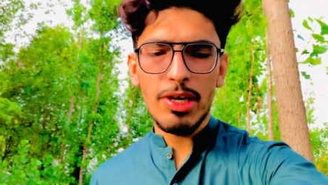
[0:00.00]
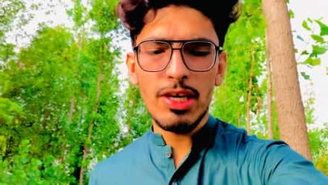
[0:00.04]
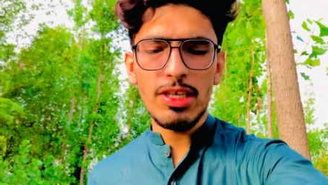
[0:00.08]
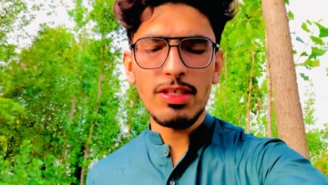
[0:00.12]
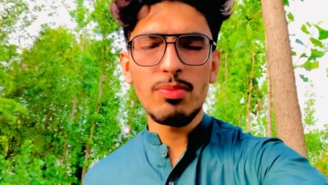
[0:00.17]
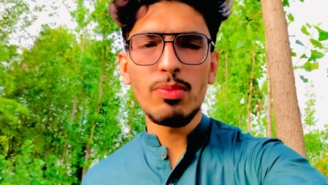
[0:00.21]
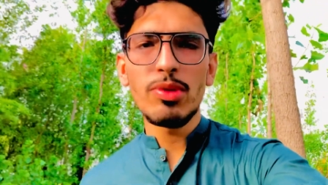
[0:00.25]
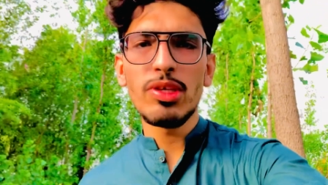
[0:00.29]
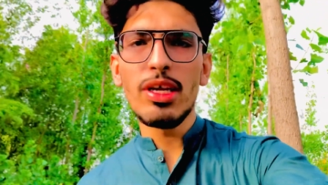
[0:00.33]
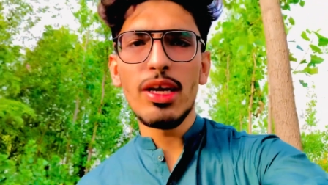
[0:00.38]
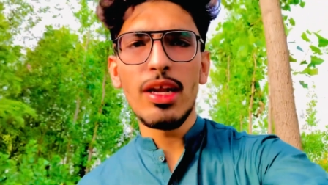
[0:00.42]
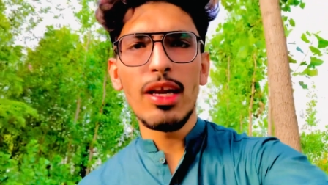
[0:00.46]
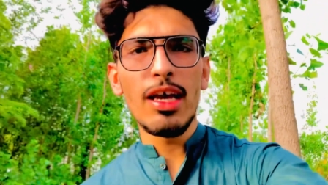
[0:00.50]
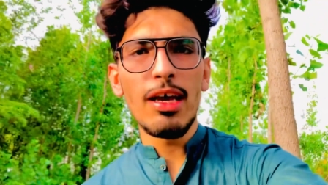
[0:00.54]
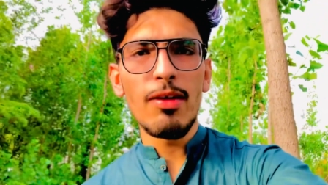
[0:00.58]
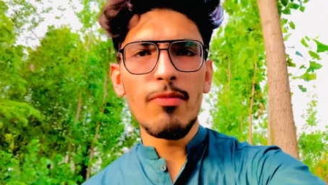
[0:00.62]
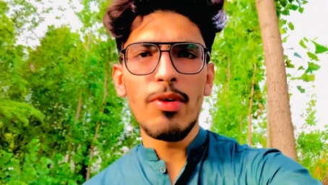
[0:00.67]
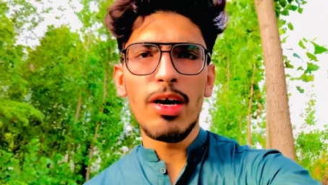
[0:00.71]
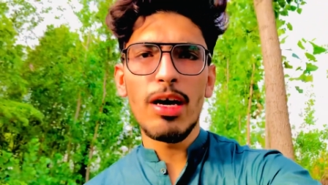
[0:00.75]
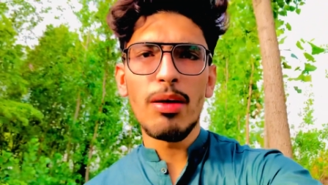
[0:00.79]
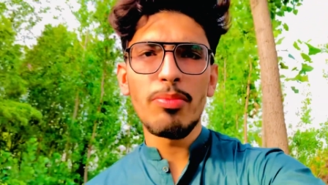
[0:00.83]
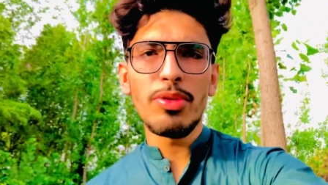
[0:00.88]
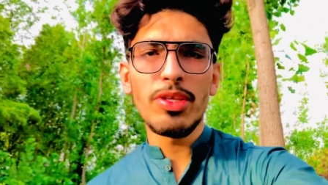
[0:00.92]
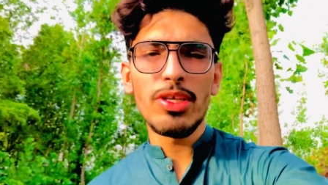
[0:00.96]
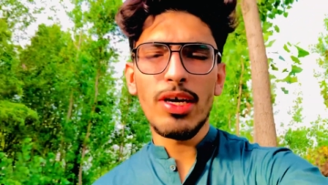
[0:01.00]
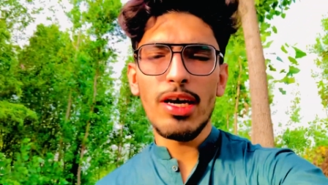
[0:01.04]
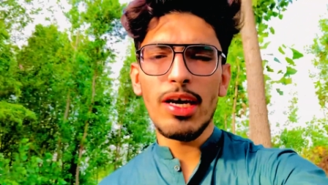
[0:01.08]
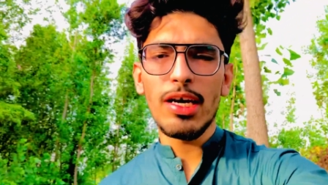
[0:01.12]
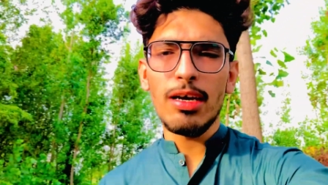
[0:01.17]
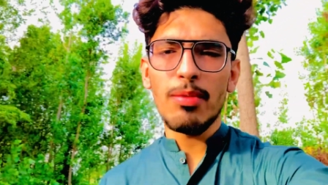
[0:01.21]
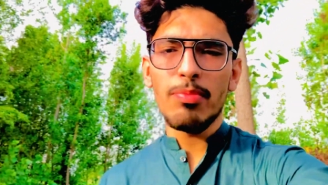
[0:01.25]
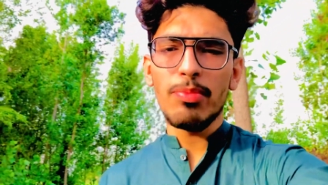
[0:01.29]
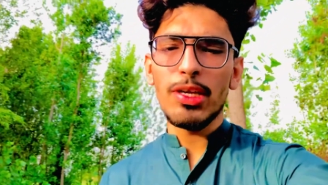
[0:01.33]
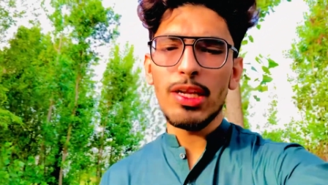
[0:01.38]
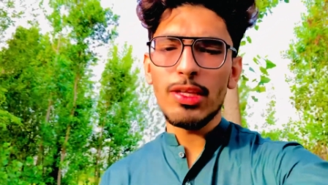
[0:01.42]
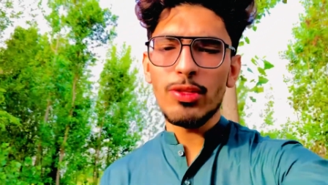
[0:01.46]
पास भी जाना है वहाँ पे
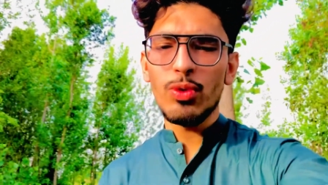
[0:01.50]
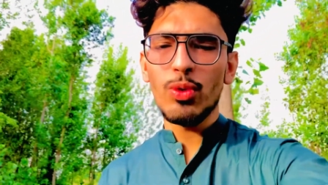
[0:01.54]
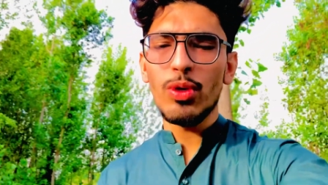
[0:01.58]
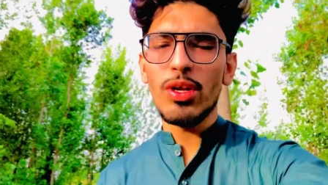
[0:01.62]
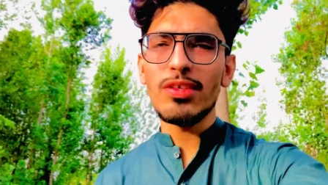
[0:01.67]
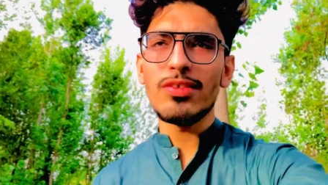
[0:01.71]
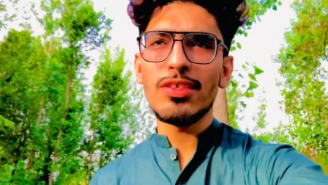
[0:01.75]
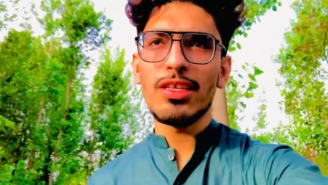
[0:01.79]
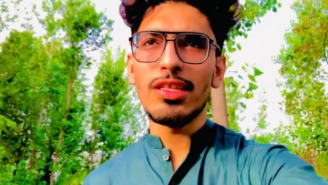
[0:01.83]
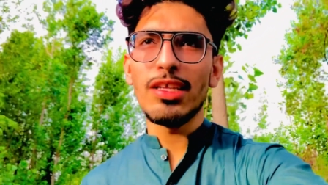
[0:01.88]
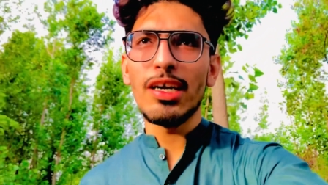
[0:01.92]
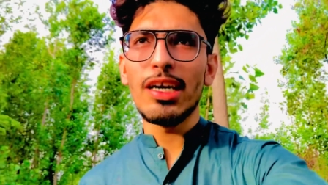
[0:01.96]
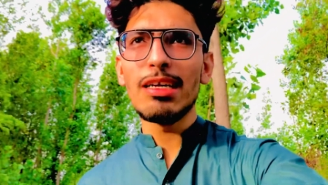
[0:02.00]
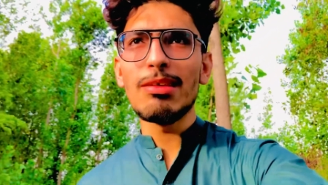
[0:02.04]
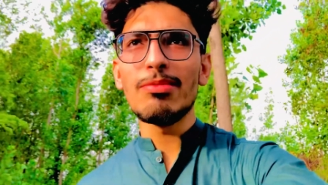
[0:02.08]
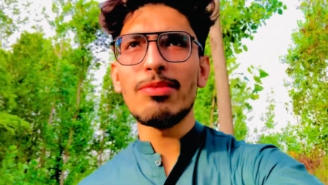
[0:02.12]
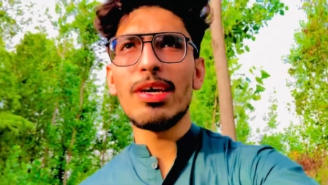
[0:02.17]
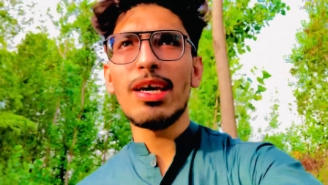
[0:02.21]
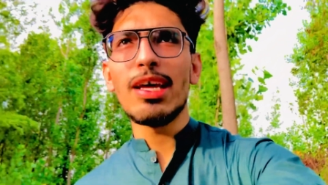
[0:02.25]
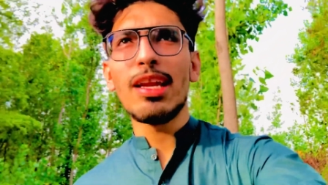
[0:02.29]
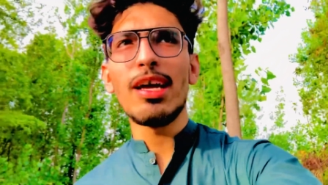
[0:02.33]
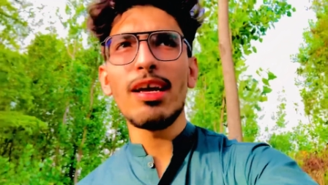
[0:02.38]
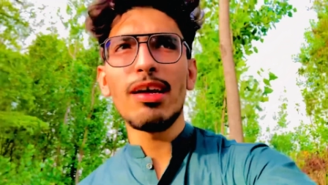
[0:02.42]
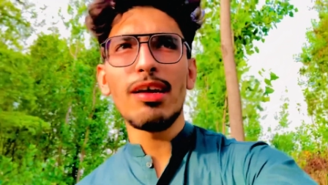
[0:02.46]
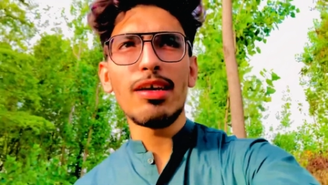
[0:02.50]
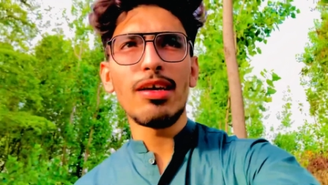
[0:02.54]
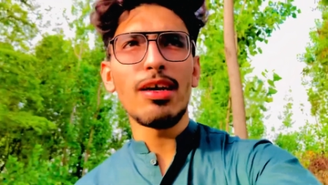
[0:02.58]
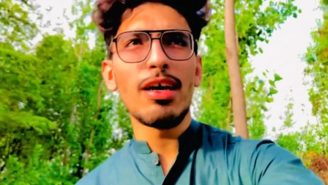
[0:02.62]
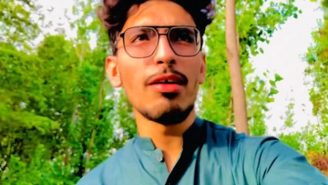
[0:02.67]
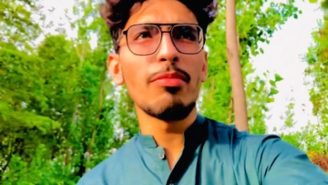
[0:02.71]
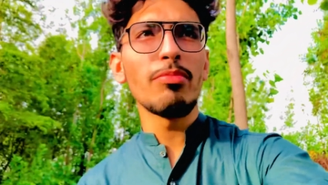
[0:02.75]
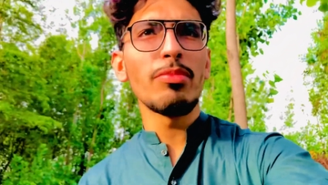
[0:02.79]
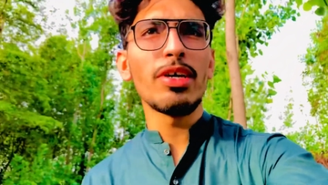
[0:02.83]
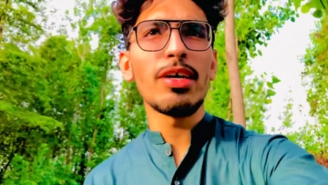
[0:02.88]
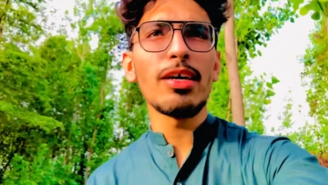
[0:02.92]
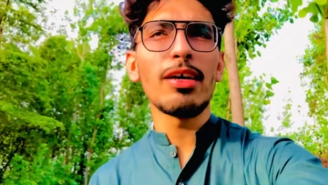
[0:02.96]
जाकर अपना थोड़ा सा दाढ़ी वगैरह का
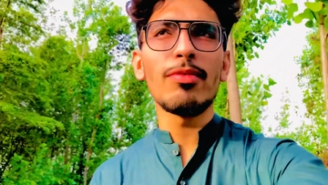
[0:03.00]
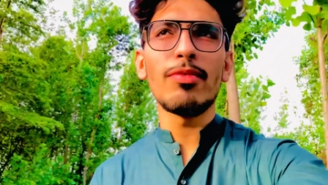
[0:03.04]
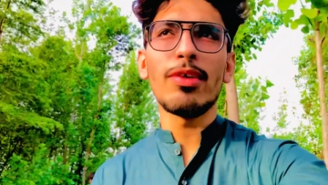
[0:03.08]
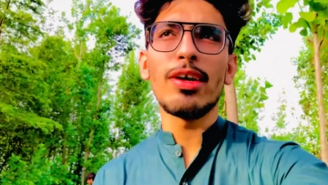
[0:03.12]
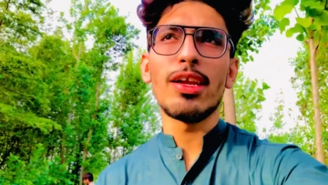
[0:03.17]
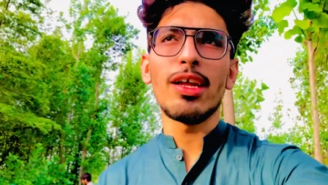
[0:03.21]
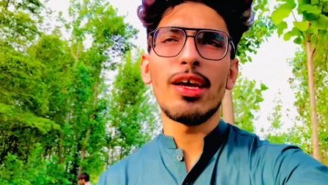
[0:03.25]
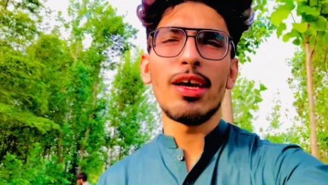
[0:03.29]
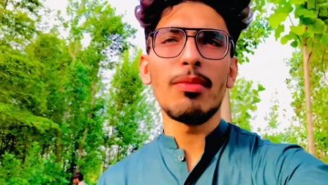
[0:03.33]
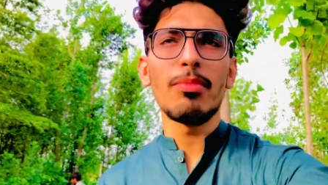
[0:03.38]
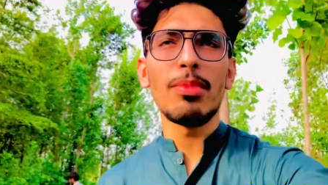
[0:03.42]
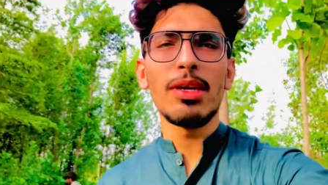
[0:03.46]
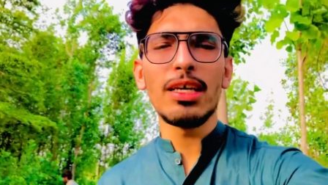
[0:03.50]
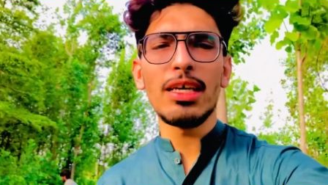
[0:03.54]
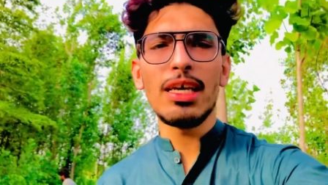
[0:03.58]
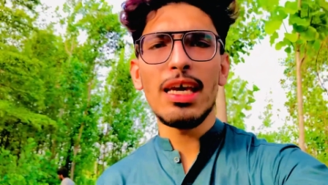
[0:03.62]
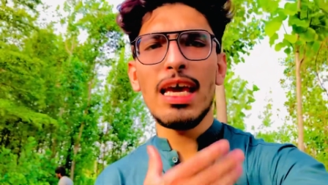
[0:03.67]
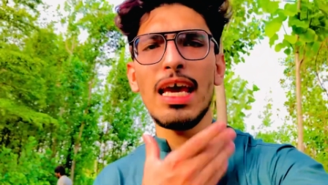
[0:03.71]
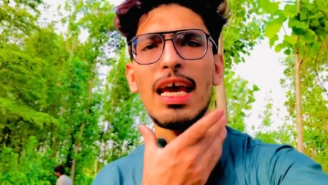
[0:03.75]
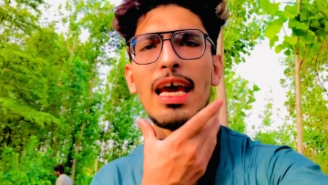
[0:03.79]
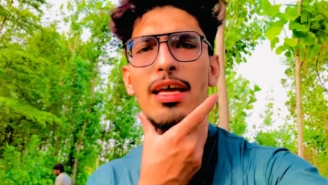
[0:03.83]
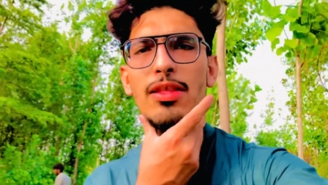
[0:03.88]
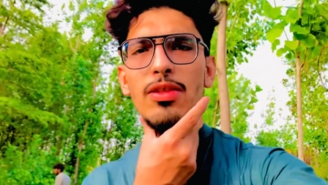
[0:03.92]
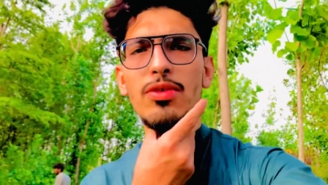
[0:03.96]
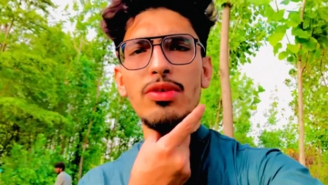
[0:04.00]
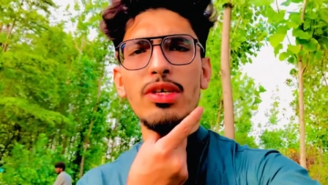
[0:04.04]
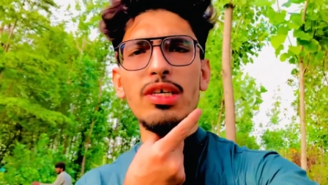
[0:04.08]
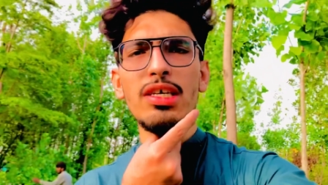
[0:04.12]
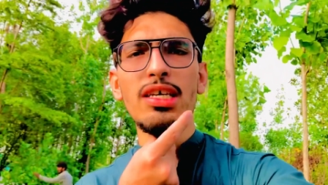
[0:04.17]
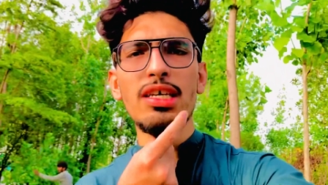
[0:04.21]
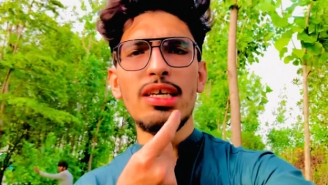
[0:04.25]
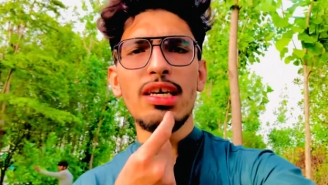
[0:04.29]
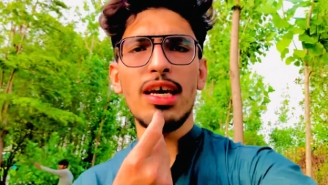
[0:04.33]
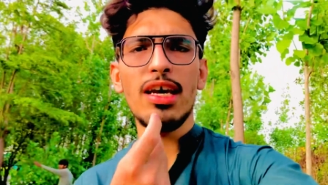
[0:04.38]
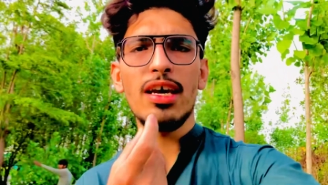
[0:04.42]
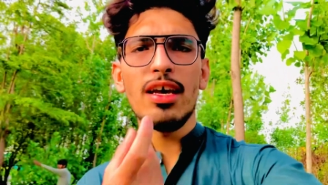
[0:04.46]
काम भी करवाना है बल्कि है तो
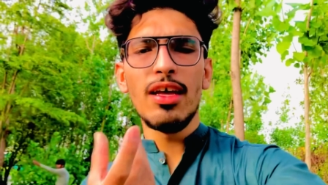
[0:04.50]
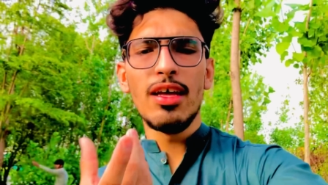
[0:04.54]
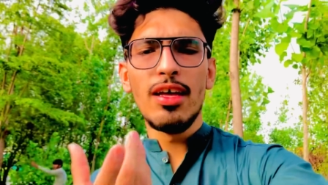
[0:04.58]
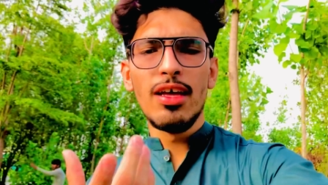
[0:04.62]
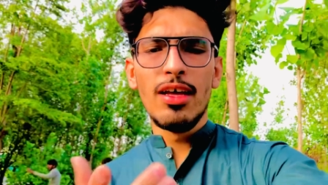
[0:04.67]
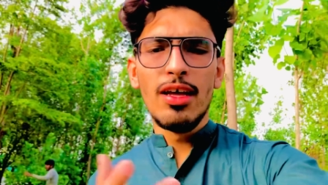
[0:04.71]
ठीक है